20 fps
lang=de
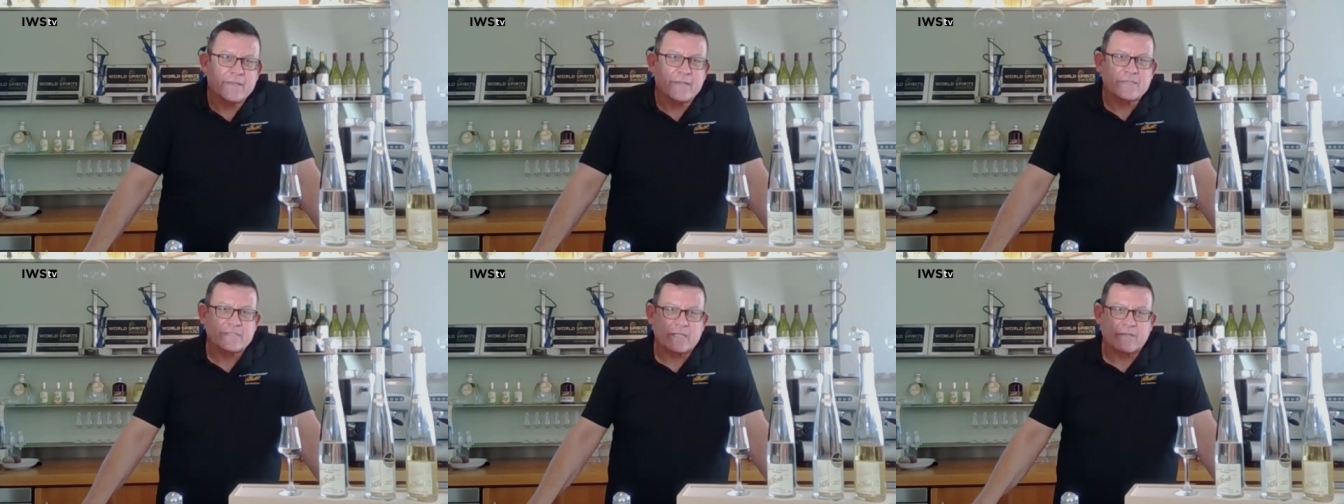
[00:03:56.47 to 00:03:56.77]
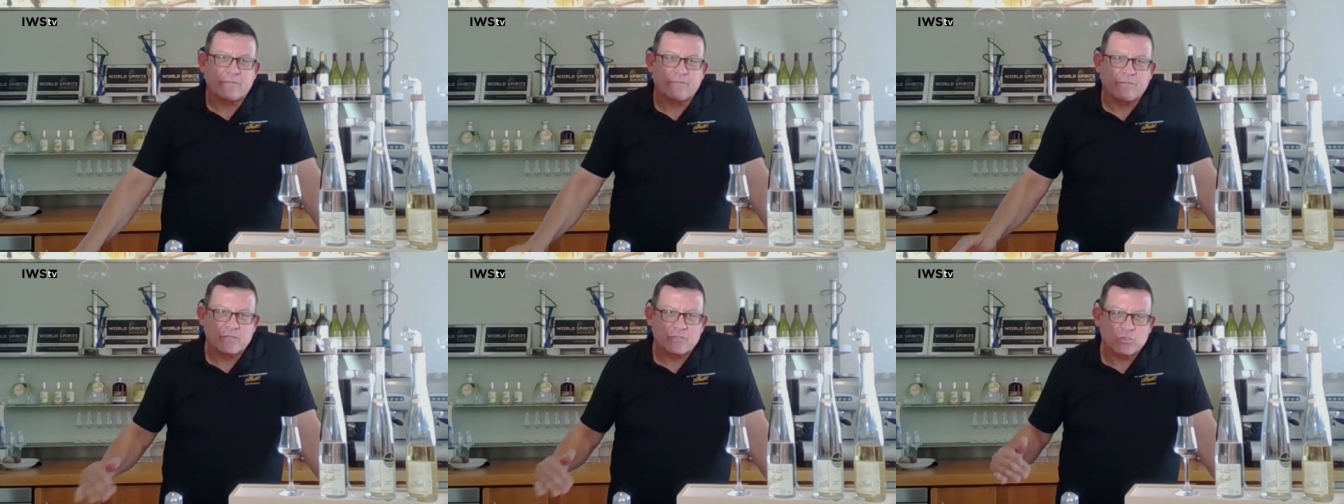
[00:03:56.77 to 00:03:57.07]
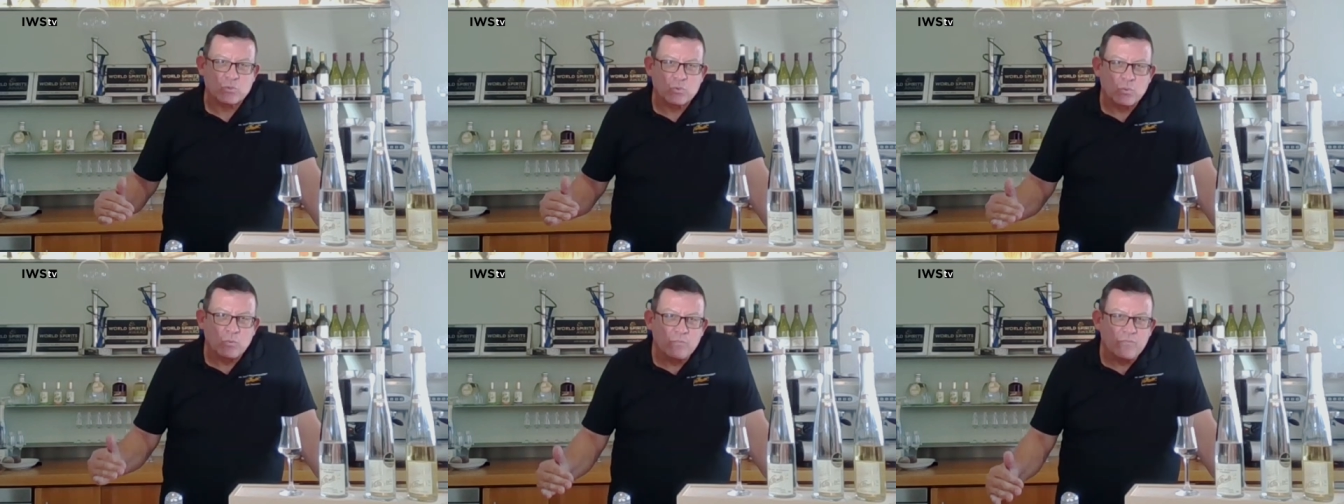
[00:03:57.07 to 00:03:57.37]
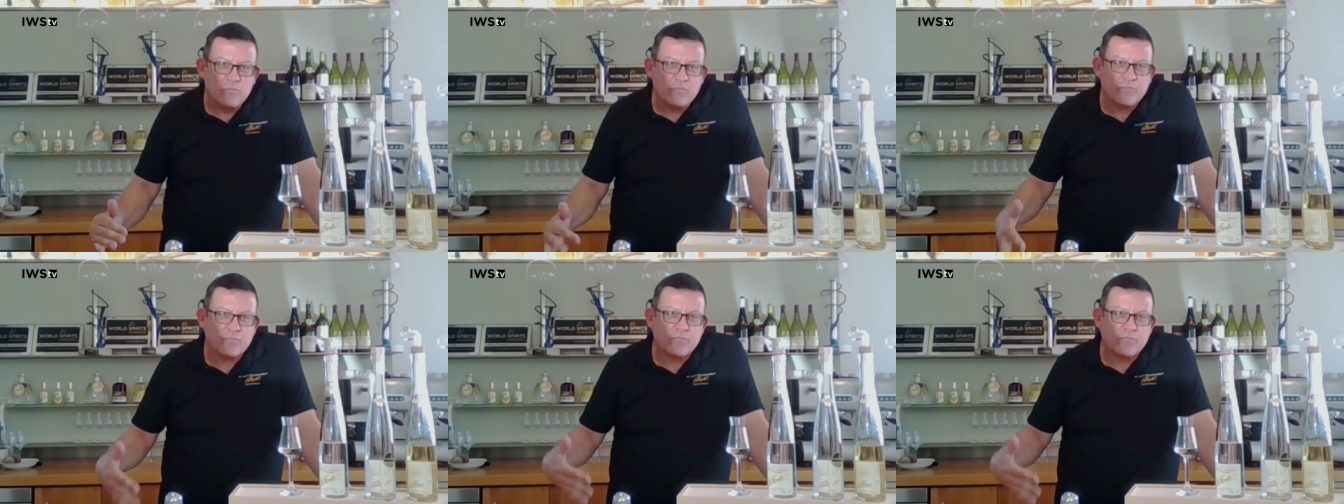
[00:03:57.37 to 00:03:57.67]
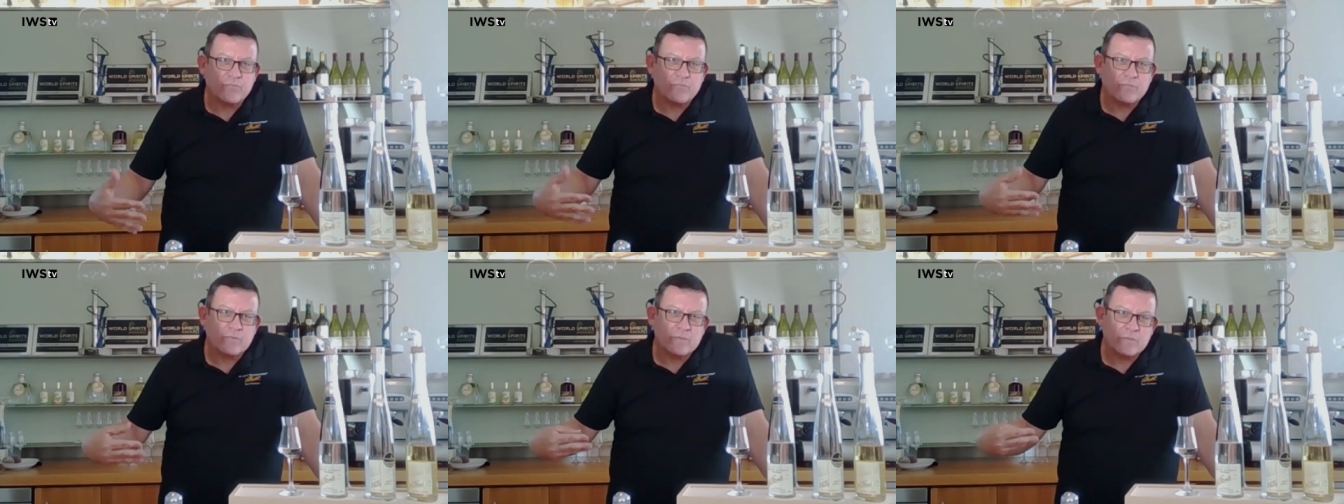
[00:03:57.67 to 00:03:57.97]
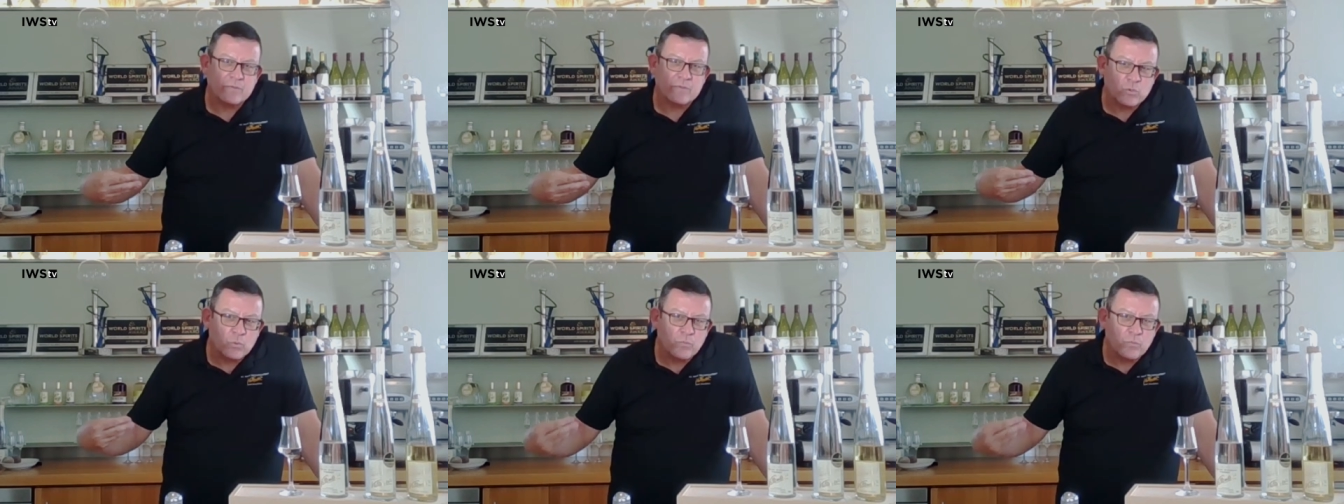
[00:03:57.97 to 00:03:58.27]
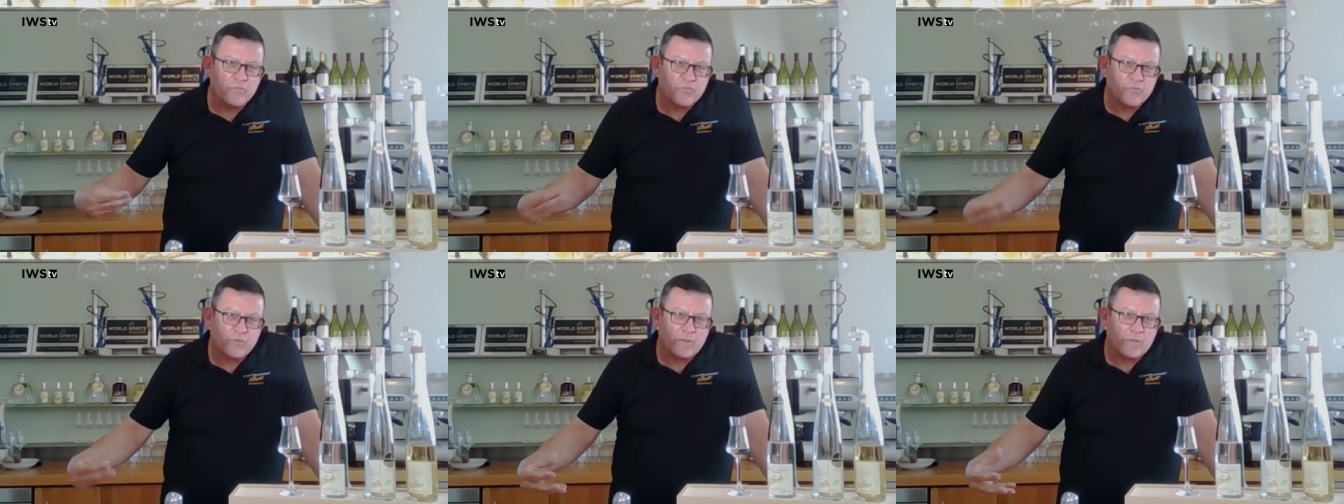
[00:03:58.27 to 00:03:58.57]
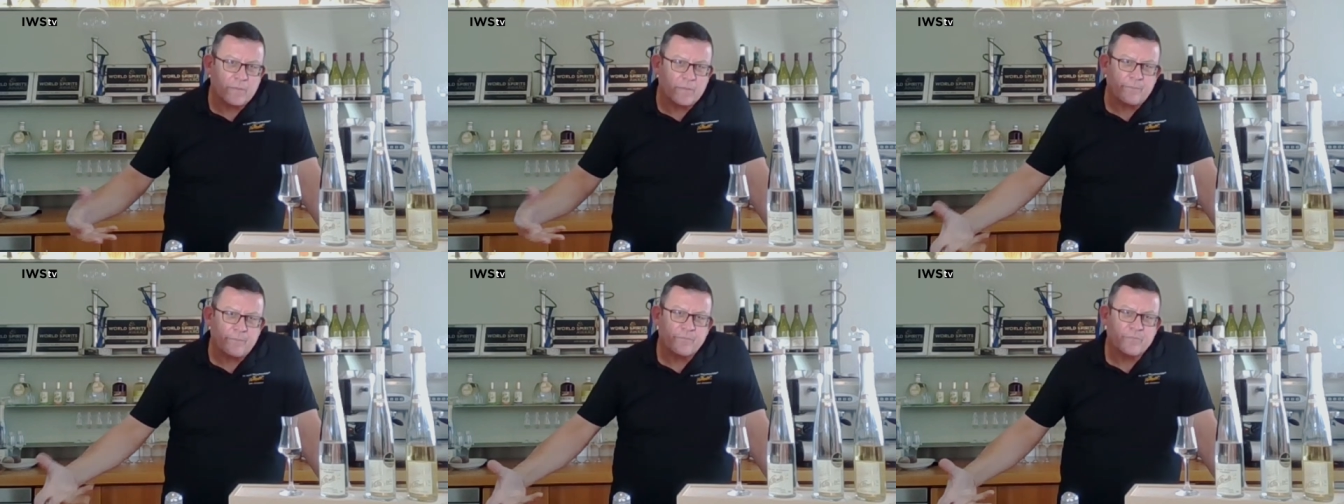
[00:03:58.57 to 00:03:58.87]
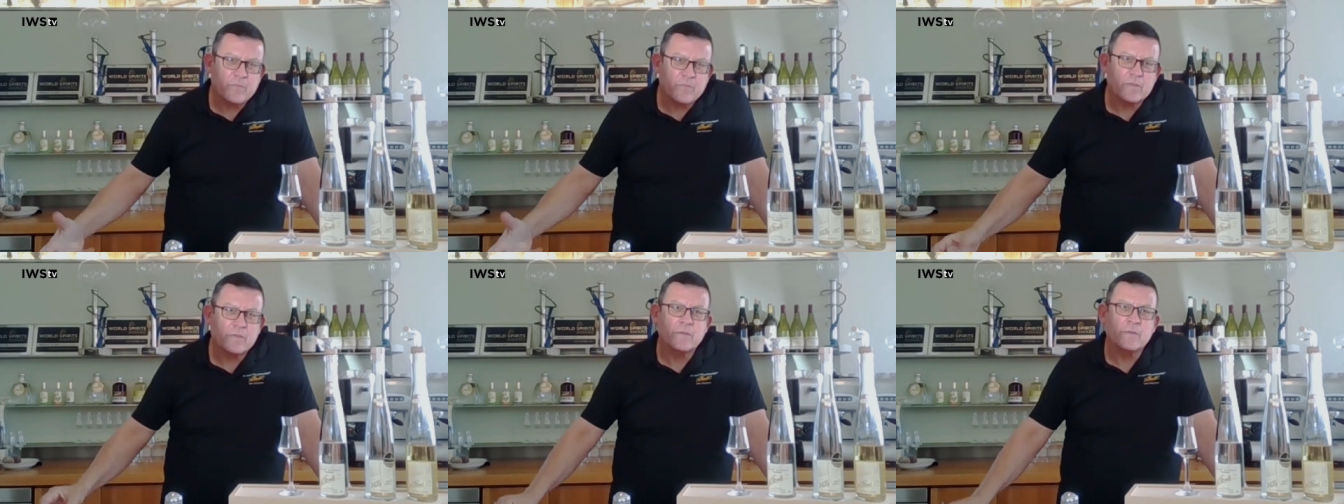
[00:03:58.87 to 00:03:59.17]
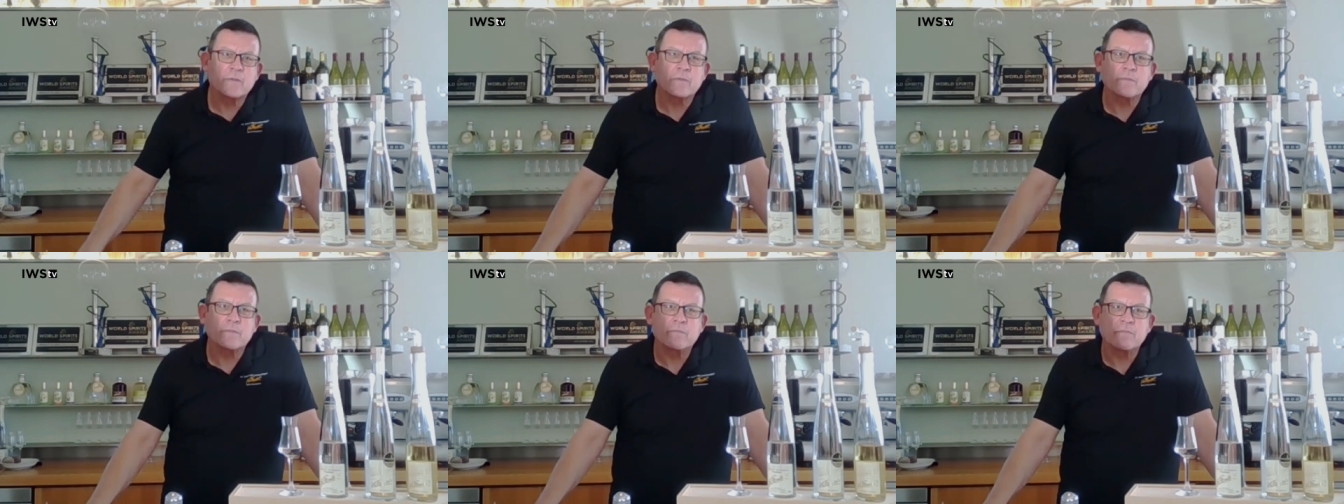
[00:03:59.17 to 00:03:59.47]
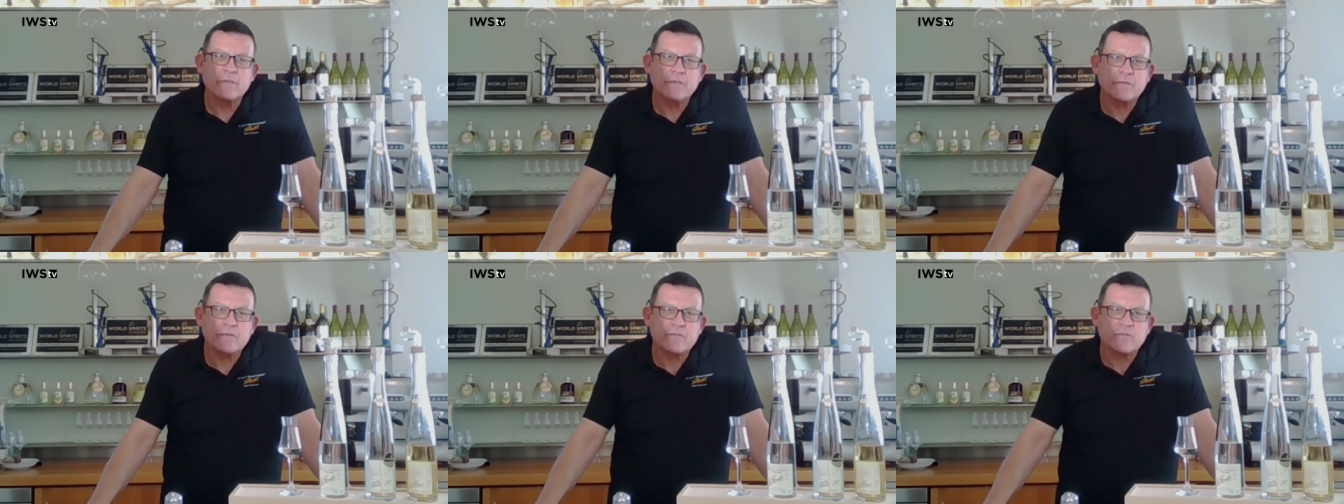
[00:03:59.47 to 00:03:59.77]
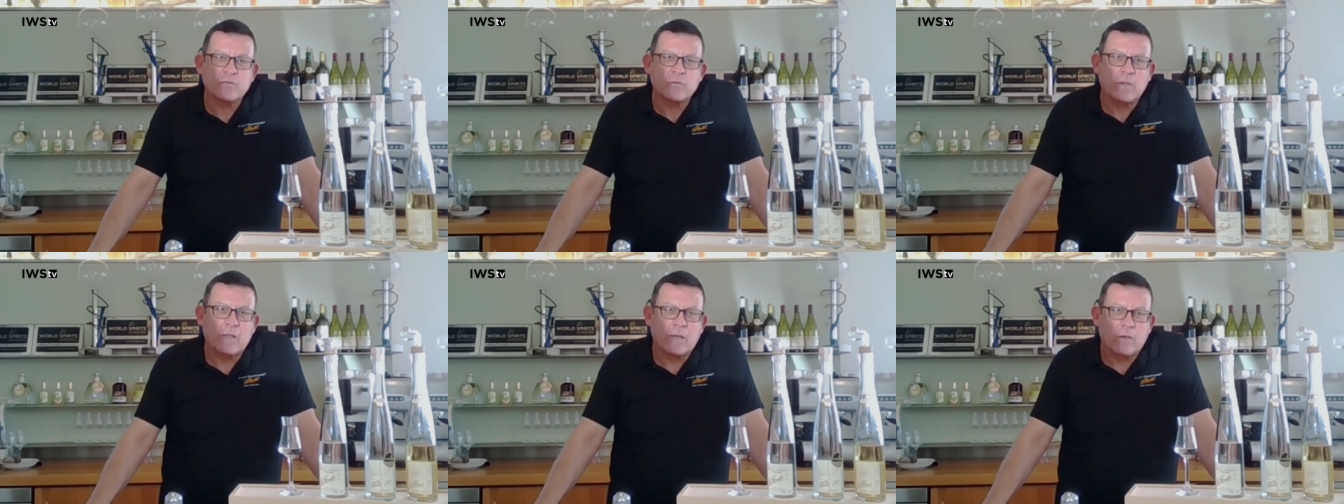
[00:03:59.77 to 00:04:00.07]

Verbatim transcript: Der ist etwas dumpf, äh, dumpfer, äh, nicht so